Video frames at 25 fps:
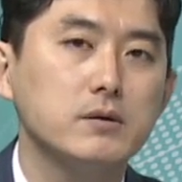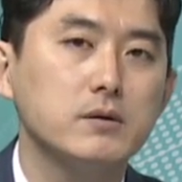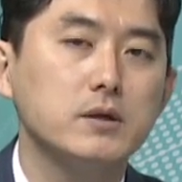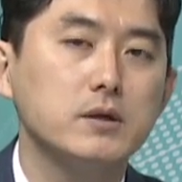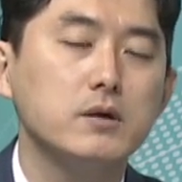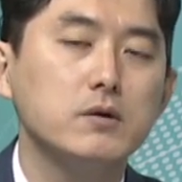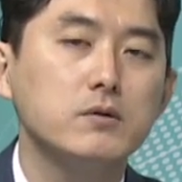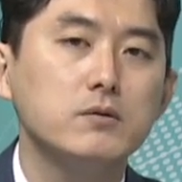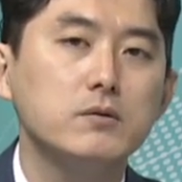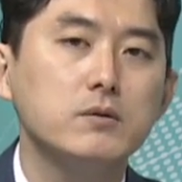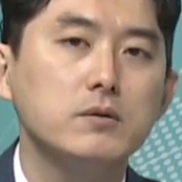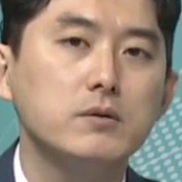그
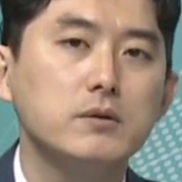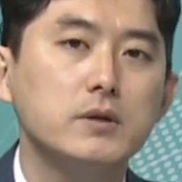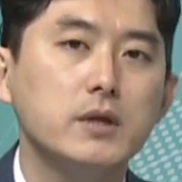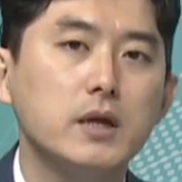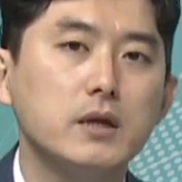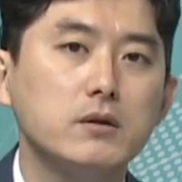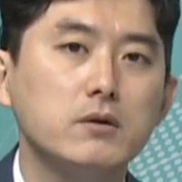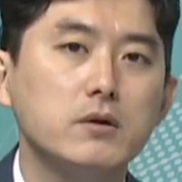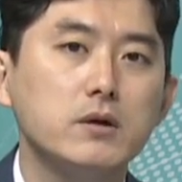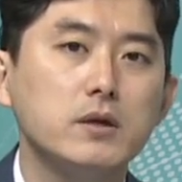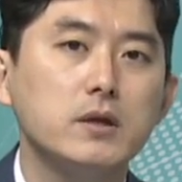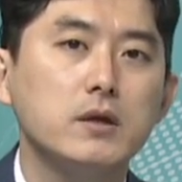이런
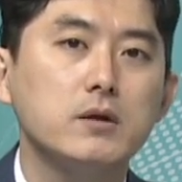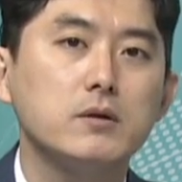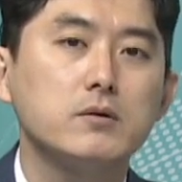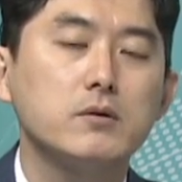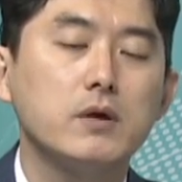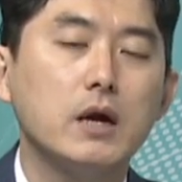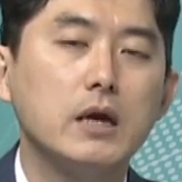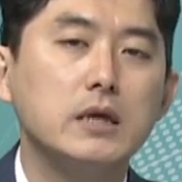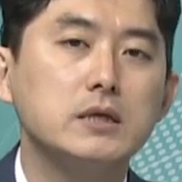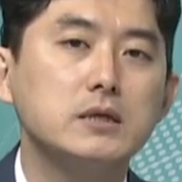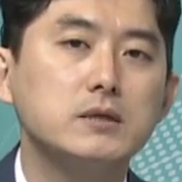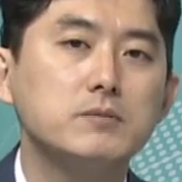섹터에 대한
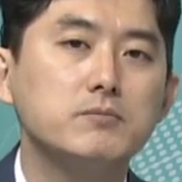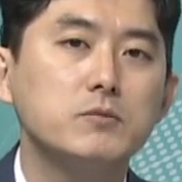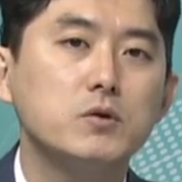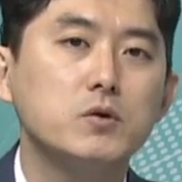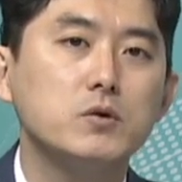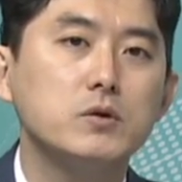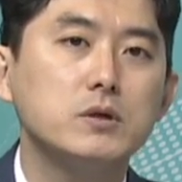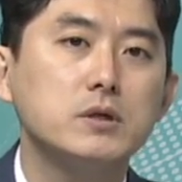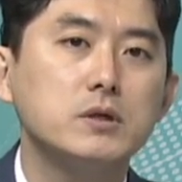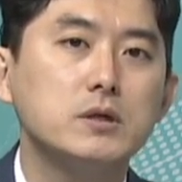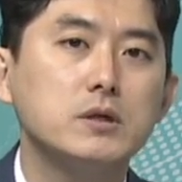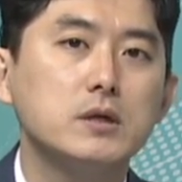어떤
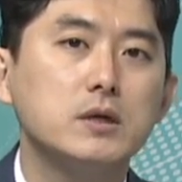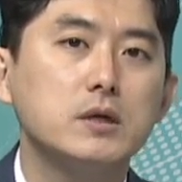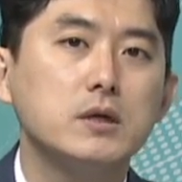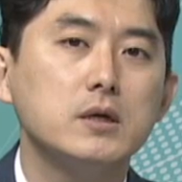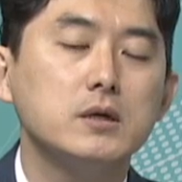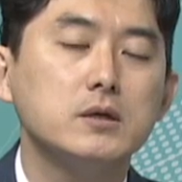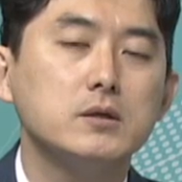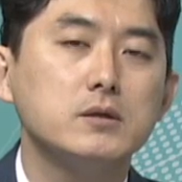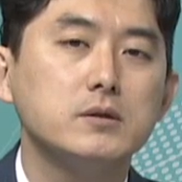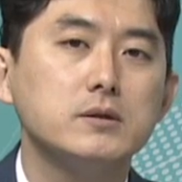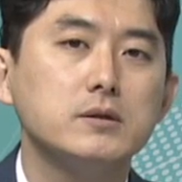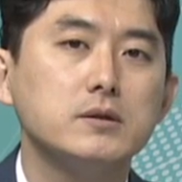관심도는
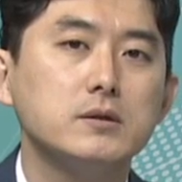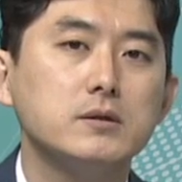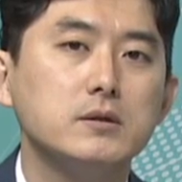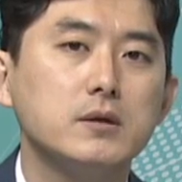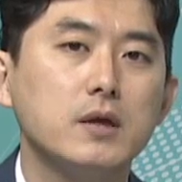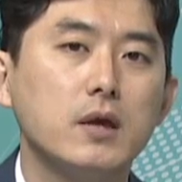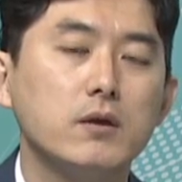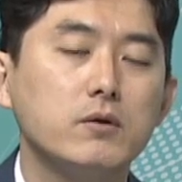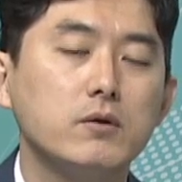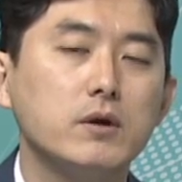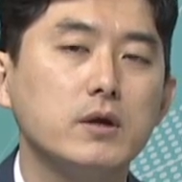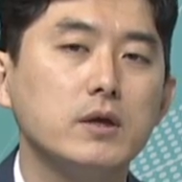좀
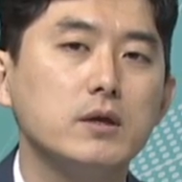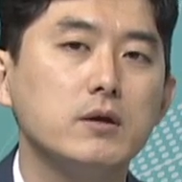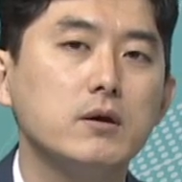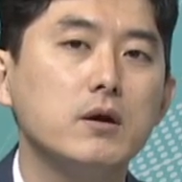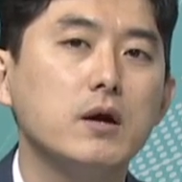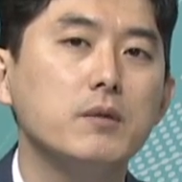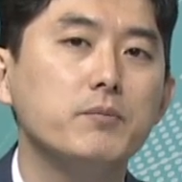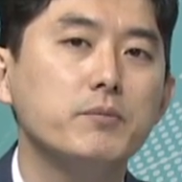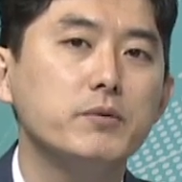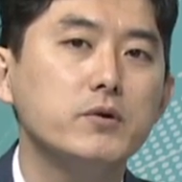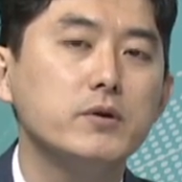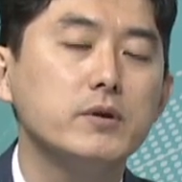계속
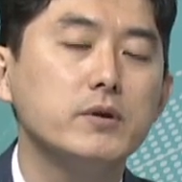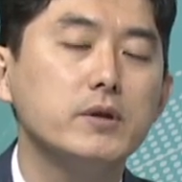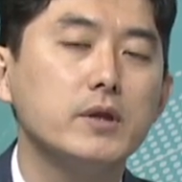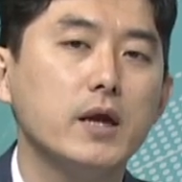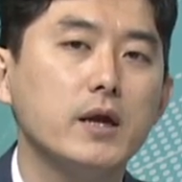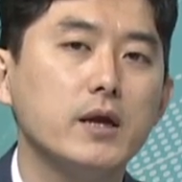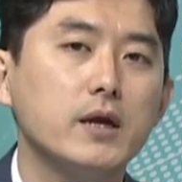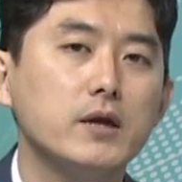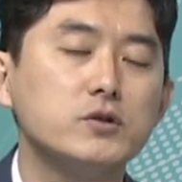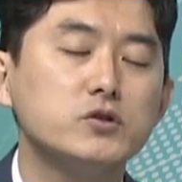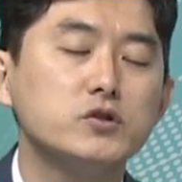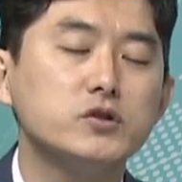이어갈 필요 있다.
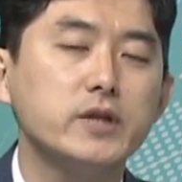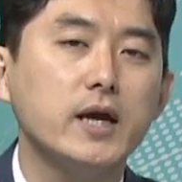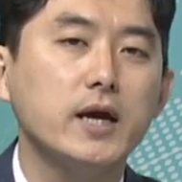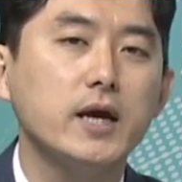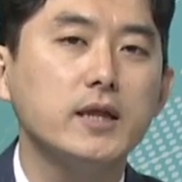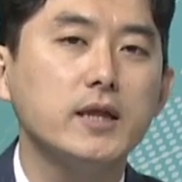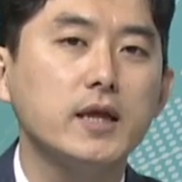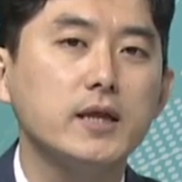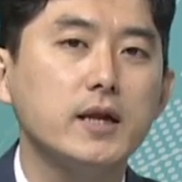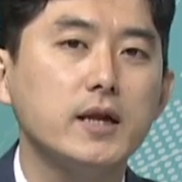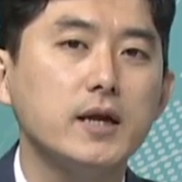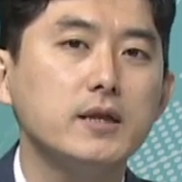그러니까
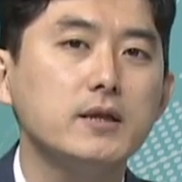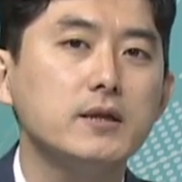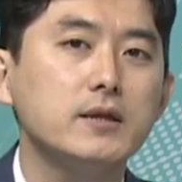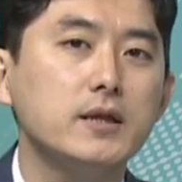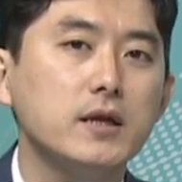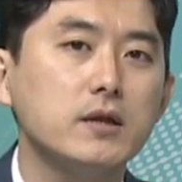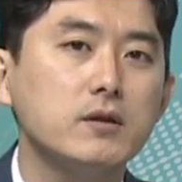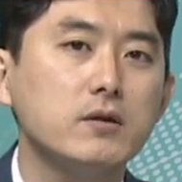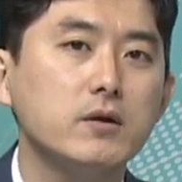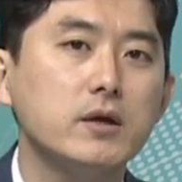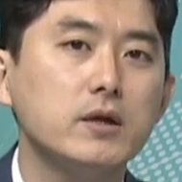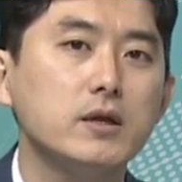추세가 살아있는
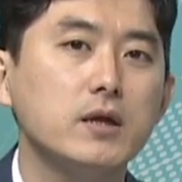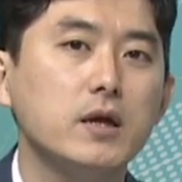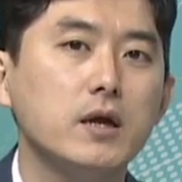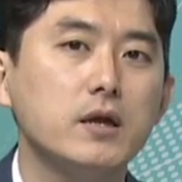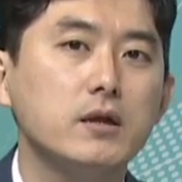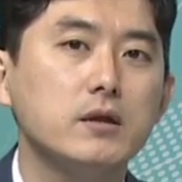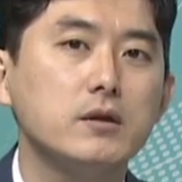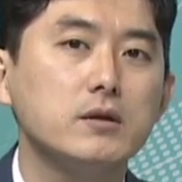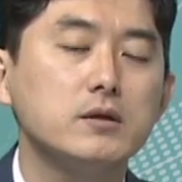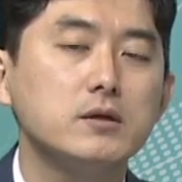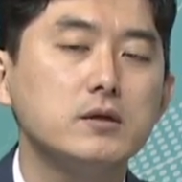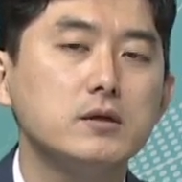섹터에
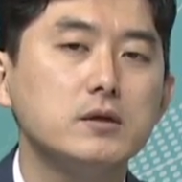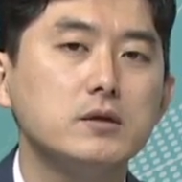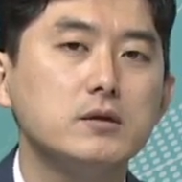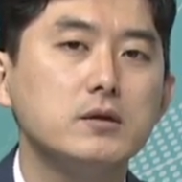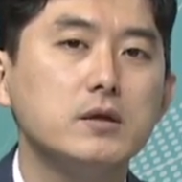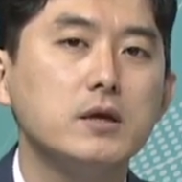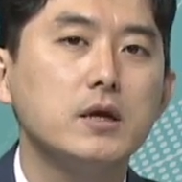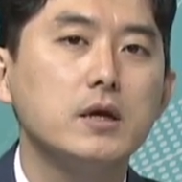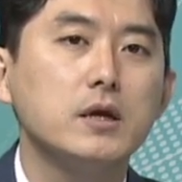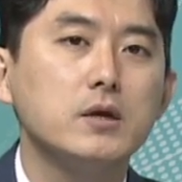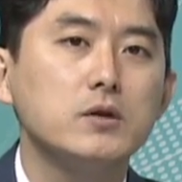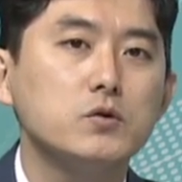대해서는
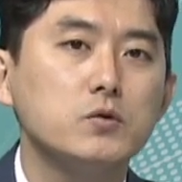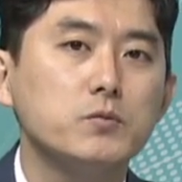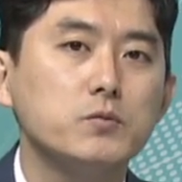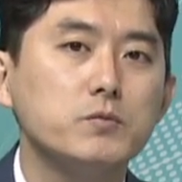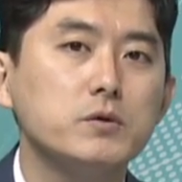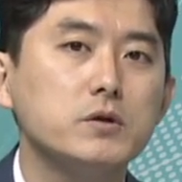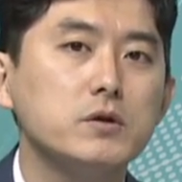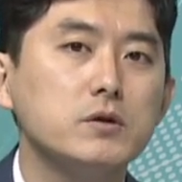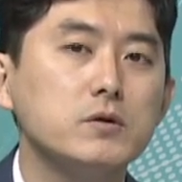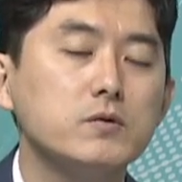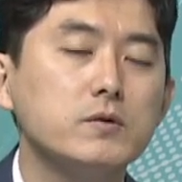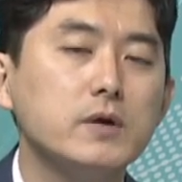좀
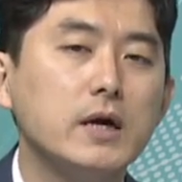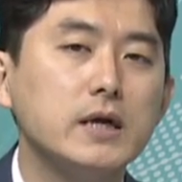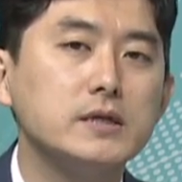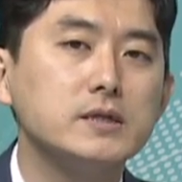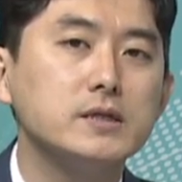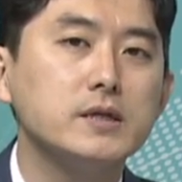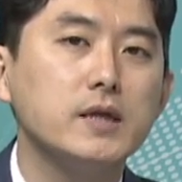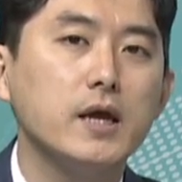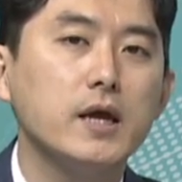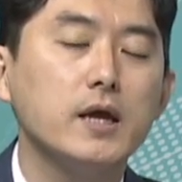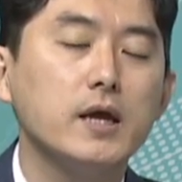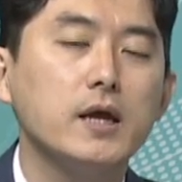더 끌고
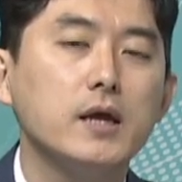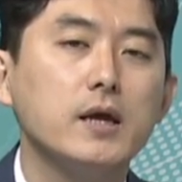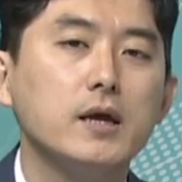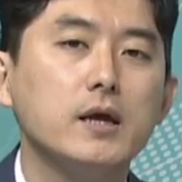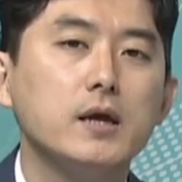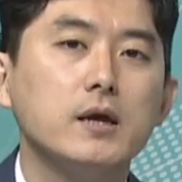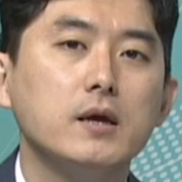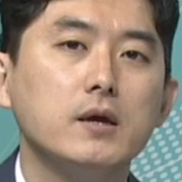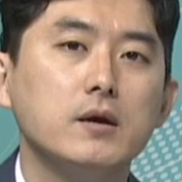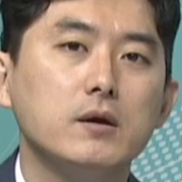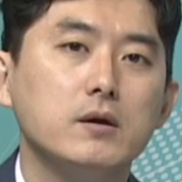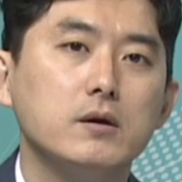가시되
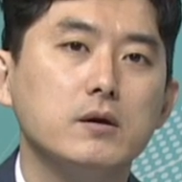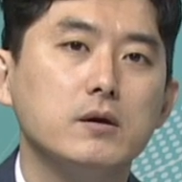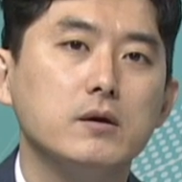네.